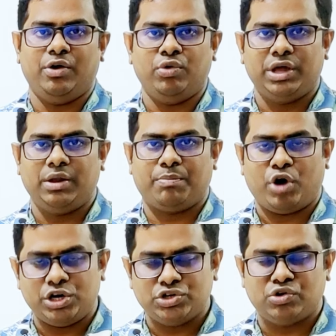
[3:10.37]
রুগীর
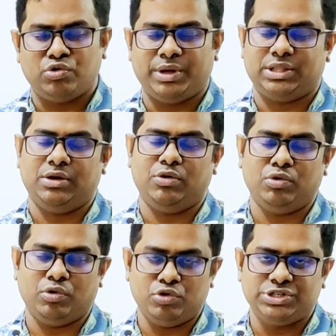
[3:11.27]
প্রয়োজন অনুমতি
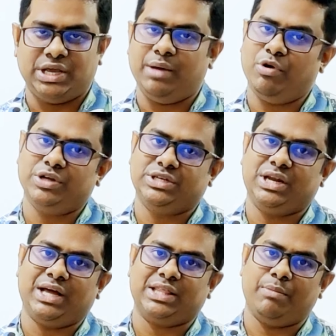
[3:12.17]
অনুযায়ী এবং হচ্ছে
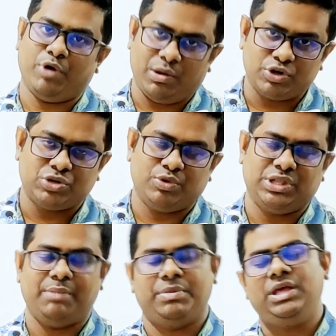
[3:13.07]
ডাক্তারের পরামর্শ
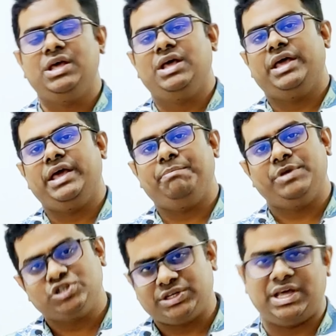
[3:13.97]
মতে আপনি এই
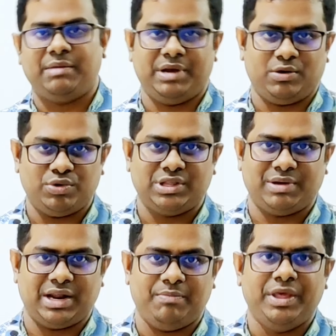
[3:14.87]
পিশর থেরাপিটি করতে
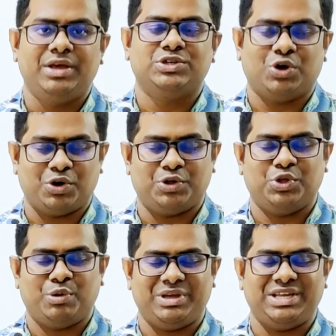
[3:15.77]
পারেন সকলকে
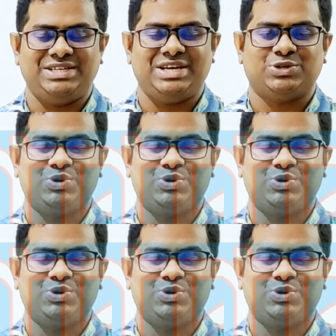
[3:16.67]
ধন্যবাদ জানিয়ে শেষ